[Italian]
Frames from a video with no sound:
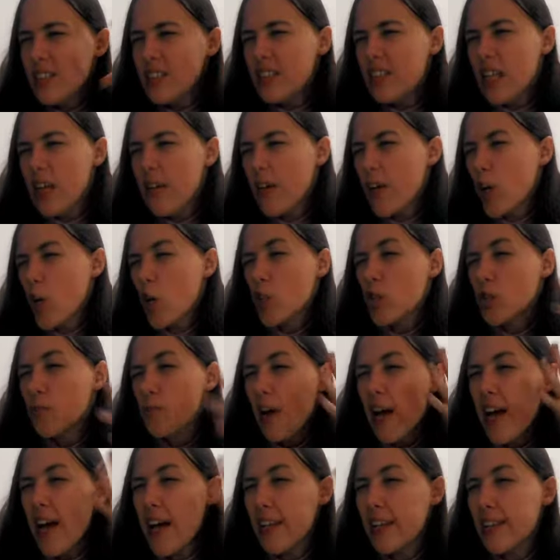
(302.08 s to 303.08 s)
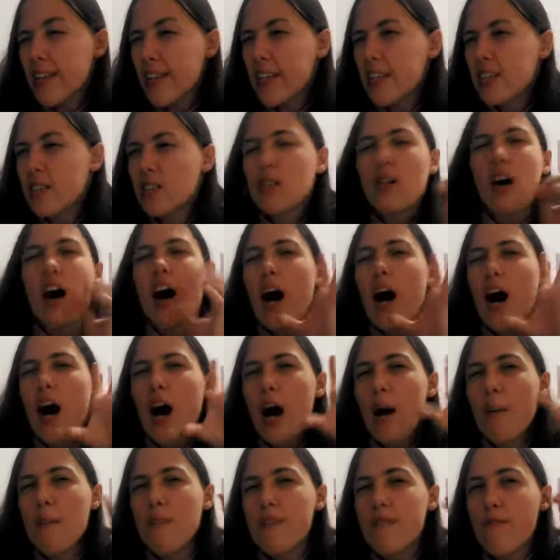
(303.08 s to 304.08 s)
Neve Cosmetics,
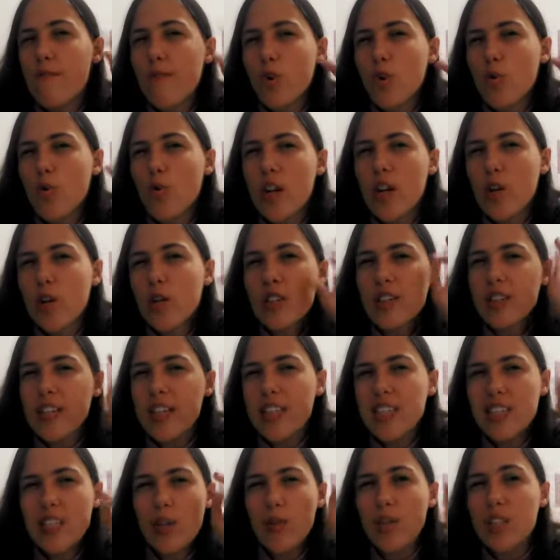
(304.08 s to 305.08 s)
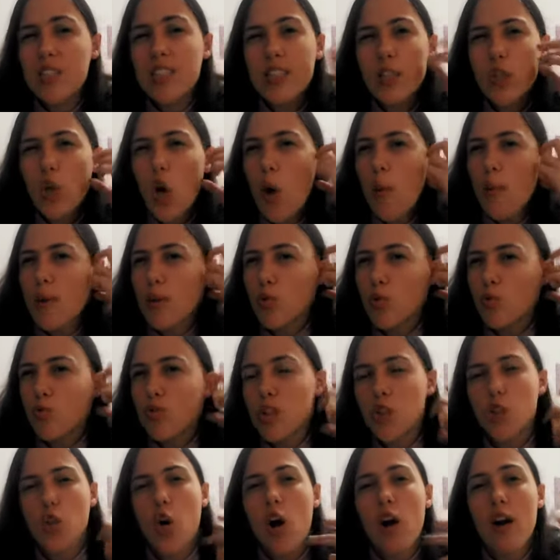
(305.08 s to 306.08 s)
ah mi frullano in testa questi nomi tutti i
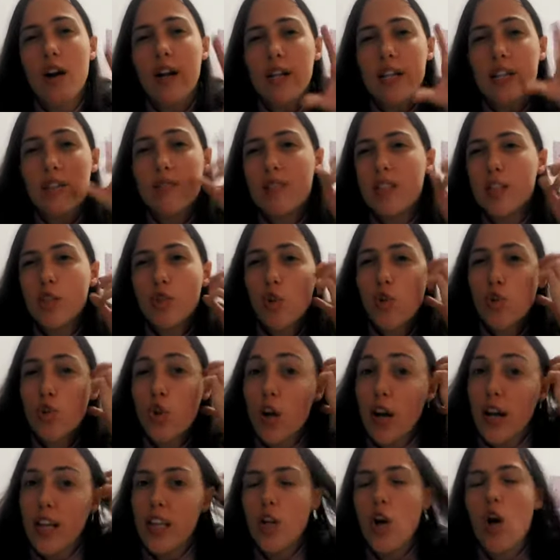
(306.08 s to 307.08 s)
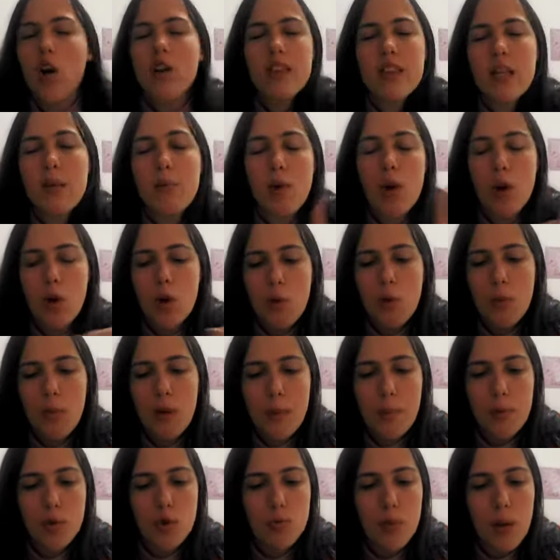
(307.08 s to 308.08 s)
giorni, mi sogno anche di notte però non me li
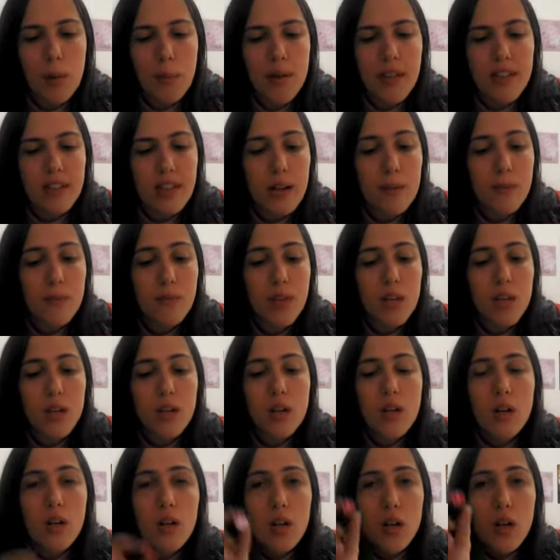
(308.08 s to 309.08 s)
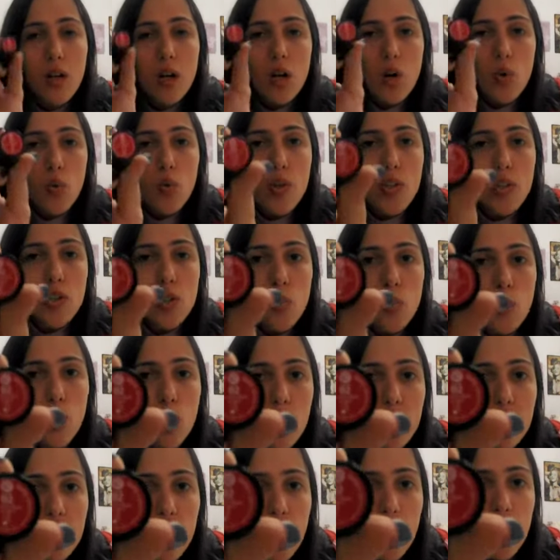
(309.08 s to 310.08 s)
posso permettere. Questo
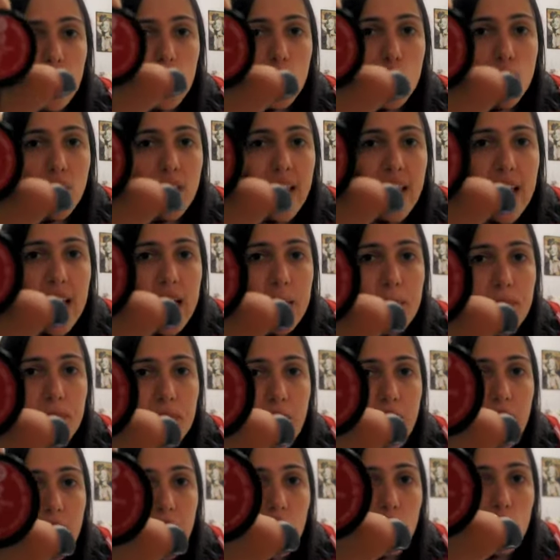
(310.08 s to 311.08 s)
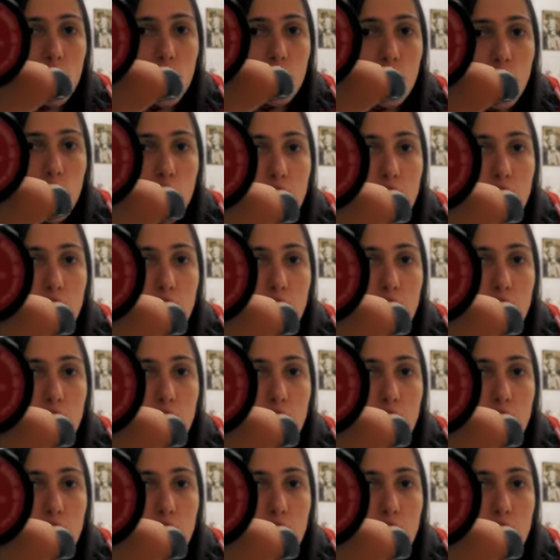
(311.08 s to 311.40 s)
qui ve lo faccio vedere, il numero